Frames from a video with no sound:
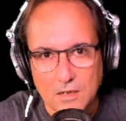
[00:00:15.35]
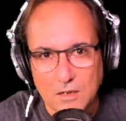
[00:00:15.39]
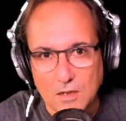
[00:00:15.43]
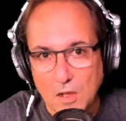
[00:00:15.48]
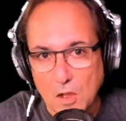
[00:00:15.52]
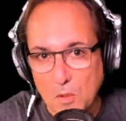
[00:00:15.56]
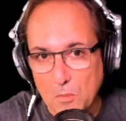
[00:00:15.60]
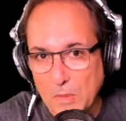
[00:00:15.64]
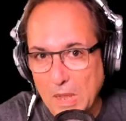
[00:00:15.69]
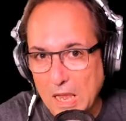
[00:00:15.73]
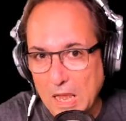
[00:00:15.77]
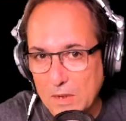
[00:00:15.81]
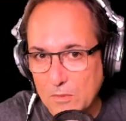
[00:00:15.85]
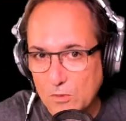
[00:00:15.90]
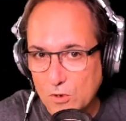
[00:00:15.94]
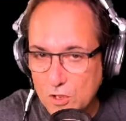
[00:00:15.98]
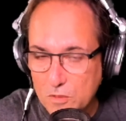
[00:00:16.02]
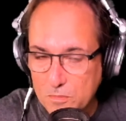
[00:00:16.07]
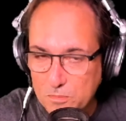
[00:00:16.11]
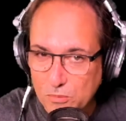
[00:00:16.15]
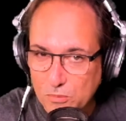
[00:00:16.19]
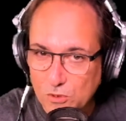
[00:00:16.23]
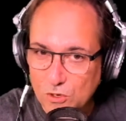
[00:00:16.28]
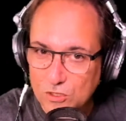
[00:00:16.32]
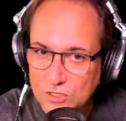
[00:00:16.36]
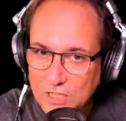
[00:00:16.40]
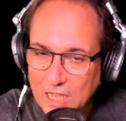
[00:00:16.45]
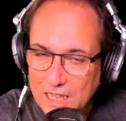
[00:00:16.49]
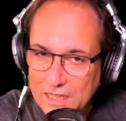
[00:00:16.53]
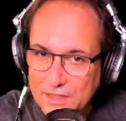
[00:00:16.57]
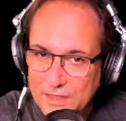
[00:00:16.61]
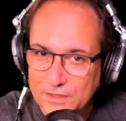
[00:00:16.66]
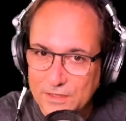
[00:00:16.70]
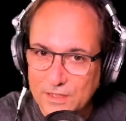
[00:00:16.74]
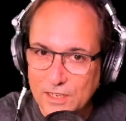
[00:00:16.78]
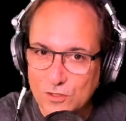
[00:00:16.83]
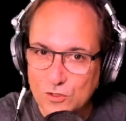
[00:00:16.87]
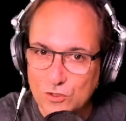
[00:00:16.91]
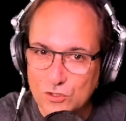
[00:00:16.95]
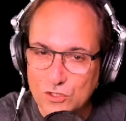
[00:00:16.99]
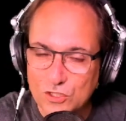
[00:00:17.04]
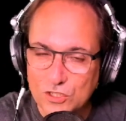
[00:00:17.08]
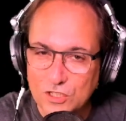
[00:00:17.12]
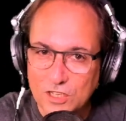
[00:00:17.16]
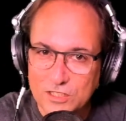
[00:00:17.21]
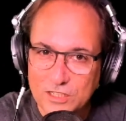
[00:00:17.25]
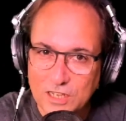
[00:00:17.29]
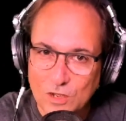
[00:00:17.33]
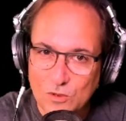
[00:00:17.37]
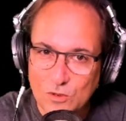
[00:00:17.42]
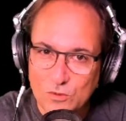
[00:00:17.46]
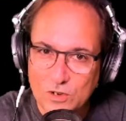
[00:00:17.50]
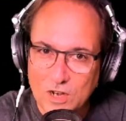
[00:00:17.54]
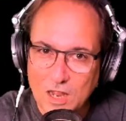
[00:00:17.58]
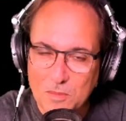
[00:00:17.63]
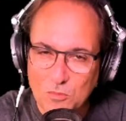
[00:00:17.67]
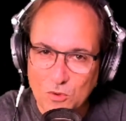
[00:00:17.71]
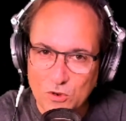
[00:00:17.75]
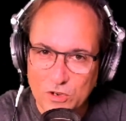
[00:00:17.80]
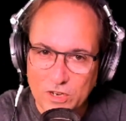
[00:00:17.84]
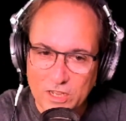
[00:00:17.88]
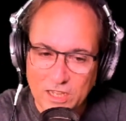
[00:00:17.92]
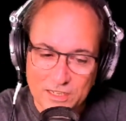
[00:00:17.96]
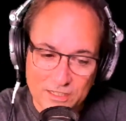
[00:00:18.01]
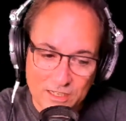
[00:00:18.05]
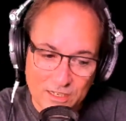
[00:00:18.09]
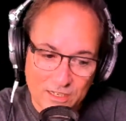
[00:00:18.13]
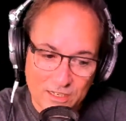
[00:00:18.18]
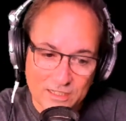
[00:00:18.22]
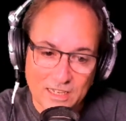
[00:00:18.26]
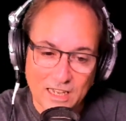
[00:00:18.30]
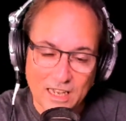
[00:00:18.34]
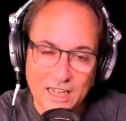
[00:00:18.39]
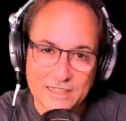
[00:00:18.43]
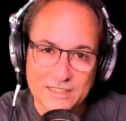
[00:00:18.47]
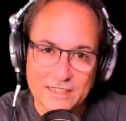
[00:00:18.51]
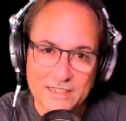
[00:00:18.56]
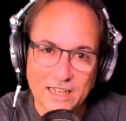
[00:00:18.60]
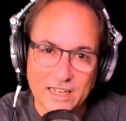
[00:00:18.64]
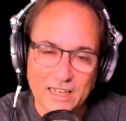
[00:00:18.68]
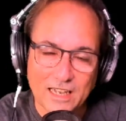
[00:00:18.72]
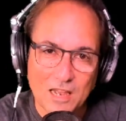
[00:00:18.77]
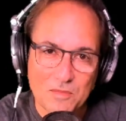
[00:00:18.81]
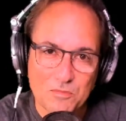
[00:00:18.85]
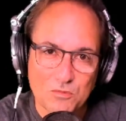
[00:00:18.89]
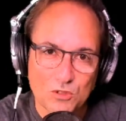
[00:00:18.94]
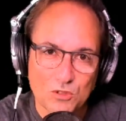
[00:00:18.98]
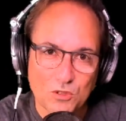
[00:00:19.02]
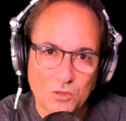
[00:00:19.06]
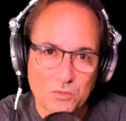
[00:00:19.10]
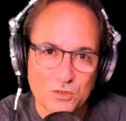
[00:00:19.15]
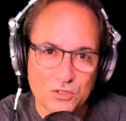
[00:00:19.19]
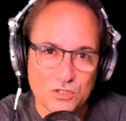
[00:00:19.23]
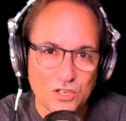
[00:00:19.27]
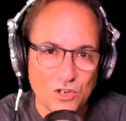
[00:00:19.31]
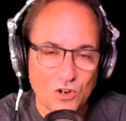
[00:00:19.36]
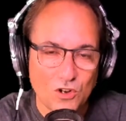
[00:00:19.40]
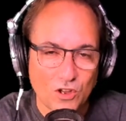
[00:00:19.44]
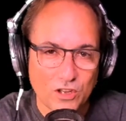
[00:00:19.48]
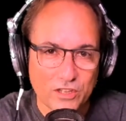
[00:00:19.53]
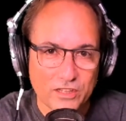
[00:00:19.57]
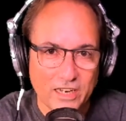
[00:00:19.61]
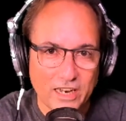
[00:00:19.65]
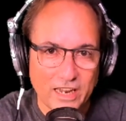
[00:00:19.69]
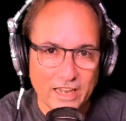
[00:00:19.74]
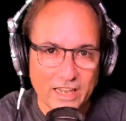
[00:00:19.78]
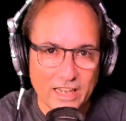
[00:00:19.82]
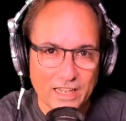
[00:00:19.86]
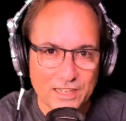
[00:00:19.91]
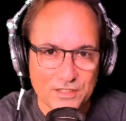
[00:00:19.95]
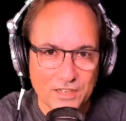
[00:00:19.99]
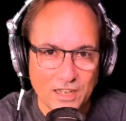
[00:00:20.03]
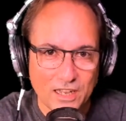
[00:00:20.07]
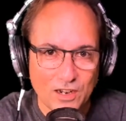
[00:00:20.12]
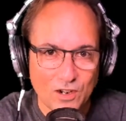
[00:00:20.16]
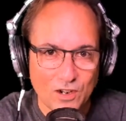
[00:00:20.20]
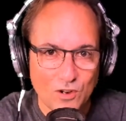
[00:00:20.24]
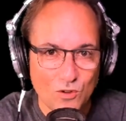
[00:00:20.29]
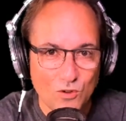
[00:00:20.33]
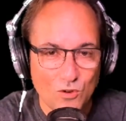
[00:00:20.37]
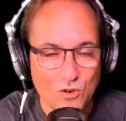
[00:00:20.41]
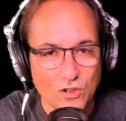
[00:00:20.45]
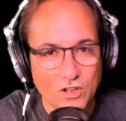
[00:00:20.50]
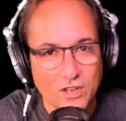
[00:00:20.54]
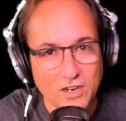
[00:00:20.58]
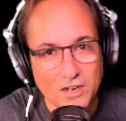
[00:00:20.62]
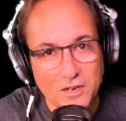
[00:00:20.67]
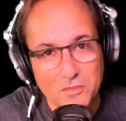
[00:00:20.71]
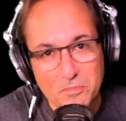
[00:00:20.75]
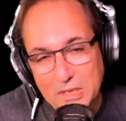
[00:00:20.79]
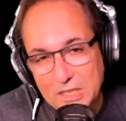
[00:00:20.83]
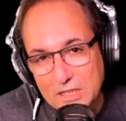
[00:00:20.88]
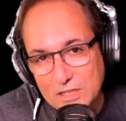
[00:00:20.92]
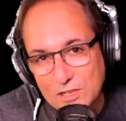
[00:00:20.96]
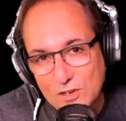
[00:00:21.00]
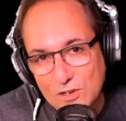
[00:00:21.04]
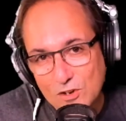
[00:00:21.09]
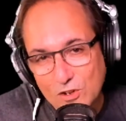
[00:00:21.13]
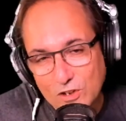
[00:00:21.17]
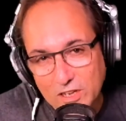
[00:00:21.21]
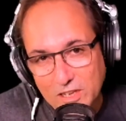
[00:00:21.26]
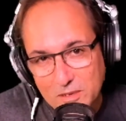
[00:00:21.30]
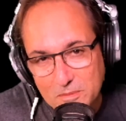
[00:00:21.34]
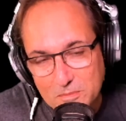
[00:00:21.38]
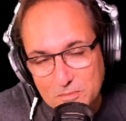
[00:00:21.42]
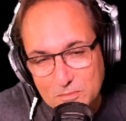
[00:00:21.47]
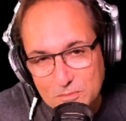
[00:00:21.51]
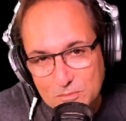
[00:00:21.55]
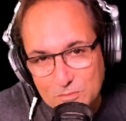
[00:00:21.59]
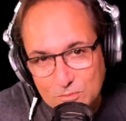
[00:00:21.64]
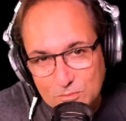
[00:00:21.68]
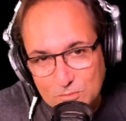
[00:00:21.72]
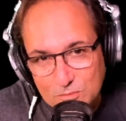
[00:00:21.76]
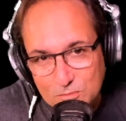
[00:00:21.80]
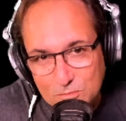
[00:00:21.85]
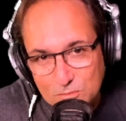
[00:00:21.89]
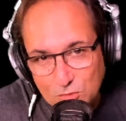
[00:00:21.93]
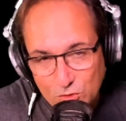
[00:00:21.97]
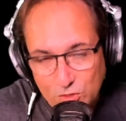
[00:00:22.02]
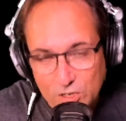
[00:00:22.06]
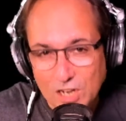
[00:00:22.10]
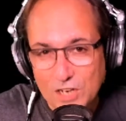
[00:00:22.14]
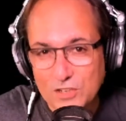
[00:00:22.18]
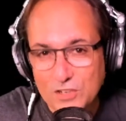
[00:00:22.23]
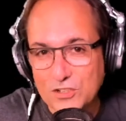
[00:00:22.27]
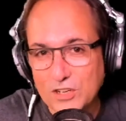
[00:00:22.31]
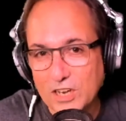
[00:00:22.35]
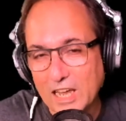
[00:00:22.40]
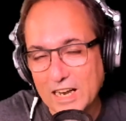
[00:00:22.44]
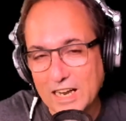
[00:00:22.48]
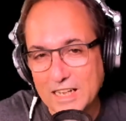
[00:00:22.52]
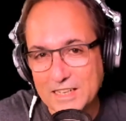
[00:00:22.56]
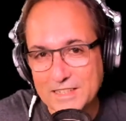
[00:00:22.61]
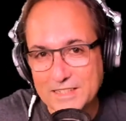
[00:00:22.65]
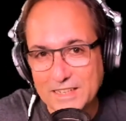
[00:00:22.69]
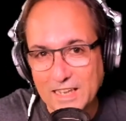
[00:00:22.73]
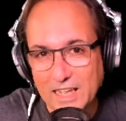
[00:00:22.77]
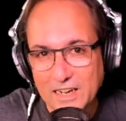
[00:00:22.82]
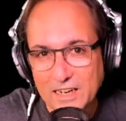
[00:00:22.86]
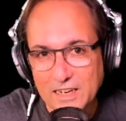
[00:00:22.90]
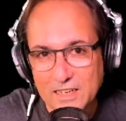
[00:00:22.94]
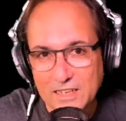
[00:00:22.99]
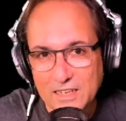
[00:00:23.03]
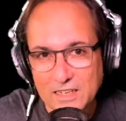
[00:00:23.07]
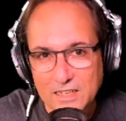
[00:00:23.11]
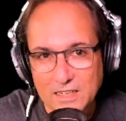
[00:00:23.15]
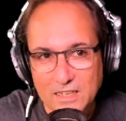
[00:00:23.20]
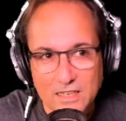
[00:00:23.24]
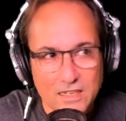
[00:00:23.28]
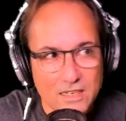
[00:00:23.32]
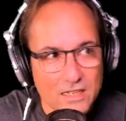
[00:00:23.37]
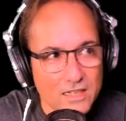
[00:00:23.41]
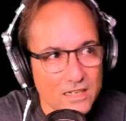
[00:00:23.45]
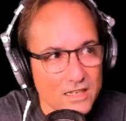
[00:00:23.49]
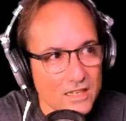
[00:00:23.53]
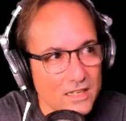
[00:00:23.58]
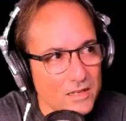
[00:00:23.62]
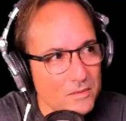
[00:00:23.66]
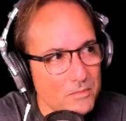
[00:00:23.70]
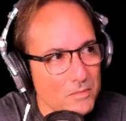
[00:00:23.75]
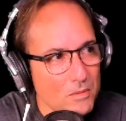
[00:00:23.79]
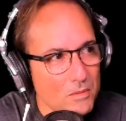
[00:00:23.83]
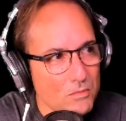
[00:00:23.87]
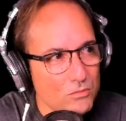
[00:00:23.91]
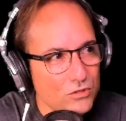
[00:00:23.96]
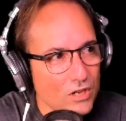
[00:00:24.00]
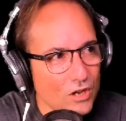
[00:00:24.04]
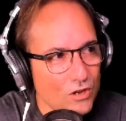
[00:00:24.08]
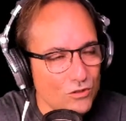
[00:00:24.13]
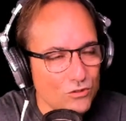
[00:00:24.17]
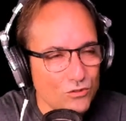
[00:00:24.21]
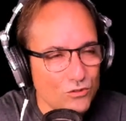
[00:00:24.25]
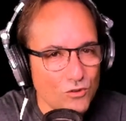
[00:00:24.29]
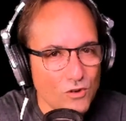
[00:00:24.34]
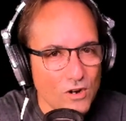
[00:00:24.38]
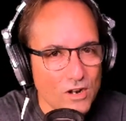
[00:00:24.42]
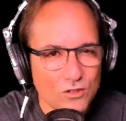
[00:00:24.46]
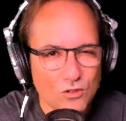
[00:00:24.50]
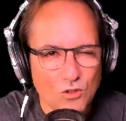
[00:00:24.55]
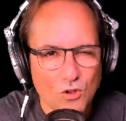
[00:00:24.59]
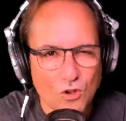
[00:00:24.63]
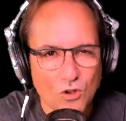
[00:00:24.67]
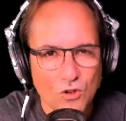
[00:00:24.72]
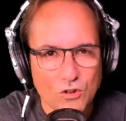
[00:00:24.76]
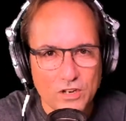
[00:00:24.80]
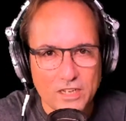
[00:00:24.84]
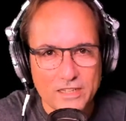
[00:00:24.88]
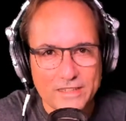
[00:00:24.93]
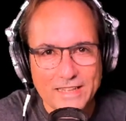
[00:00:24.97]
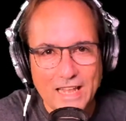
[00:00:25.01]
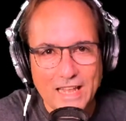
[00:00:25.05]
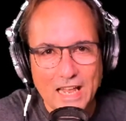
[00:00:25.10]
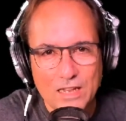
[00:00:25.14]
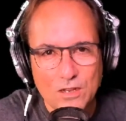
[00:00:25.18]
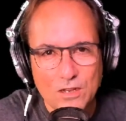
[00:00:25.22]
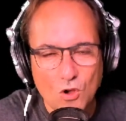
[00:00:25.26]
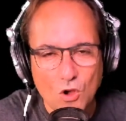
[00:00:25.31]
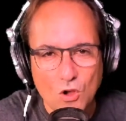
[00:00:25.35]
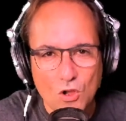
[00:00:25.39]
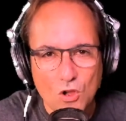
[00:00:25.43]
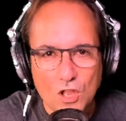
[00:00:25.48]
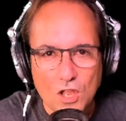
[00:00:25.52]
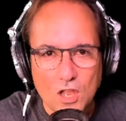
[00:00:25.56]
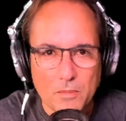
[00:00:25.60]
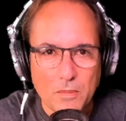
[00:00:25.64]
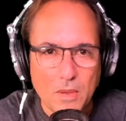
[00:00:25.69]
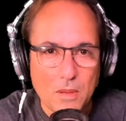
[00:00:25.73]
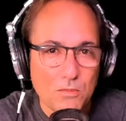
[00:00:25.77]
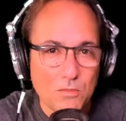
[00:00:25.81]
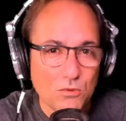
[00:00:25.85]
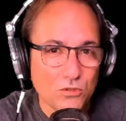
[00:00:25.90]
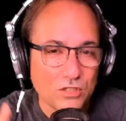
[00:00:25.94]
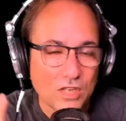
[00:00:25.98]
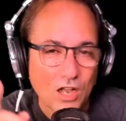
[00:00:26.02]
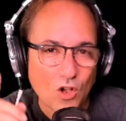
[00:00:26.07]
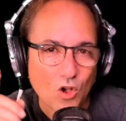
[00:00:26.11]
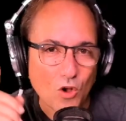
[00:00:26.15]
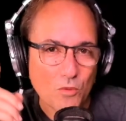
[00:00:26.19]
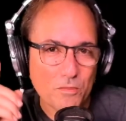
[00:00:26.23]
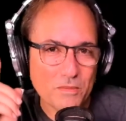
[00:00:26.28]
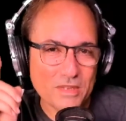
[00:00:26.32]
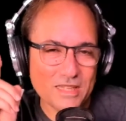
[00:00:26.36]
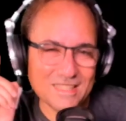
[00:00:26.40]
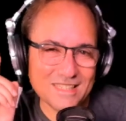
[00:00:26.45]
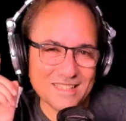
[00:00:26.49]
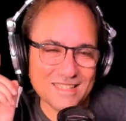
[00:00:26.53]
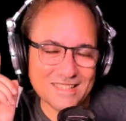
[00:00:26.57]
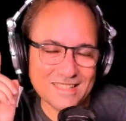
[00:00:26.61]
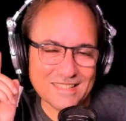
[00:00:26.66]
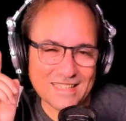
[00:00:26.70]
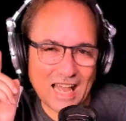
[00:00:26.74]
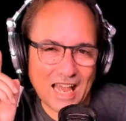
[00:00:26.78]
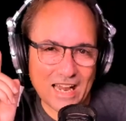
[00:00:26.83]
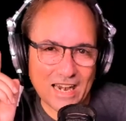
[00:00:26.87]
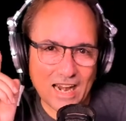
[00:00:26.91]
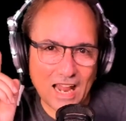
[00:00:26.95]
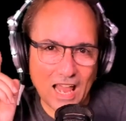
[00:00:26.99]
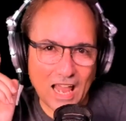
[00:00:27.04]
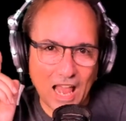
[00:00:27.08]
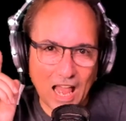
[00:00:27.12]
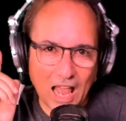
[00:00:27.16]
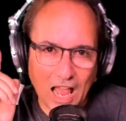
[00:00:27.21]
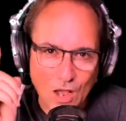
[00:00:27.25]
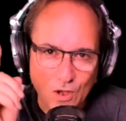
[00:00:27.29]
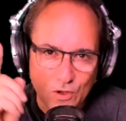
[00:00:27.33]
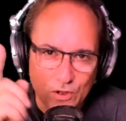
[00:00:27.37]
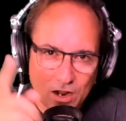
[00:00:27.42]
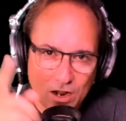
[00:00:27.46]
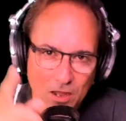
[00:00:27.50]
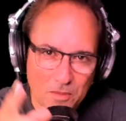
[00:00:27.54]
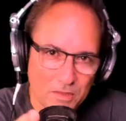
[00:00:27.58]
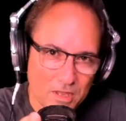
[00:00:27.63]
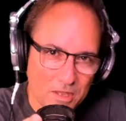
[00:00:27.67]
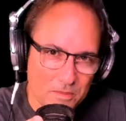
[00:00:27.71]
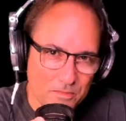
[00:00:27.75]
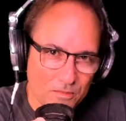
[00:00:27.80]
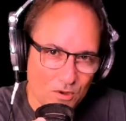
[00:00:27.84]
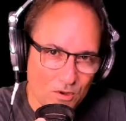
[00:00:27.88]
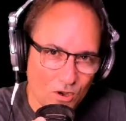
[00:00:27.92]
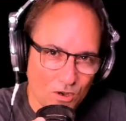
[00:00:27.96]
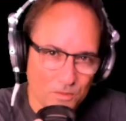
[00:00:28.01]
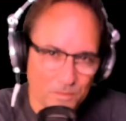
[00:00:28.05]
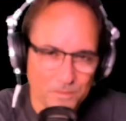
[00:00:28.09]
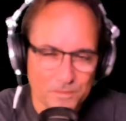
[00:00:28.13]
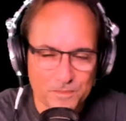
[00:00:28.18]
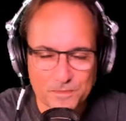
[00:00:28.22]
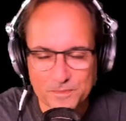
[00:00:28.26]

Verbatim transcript: Ah, bárbaro, importante esto, si tienes algunas monedas en esas casas de cambio, te vamos a decir lo que tenés que hacer o lo que de repente lo que podría llegar a ser y vamos a controlar todo con el tango. Vamos a comenzar ahora mismo.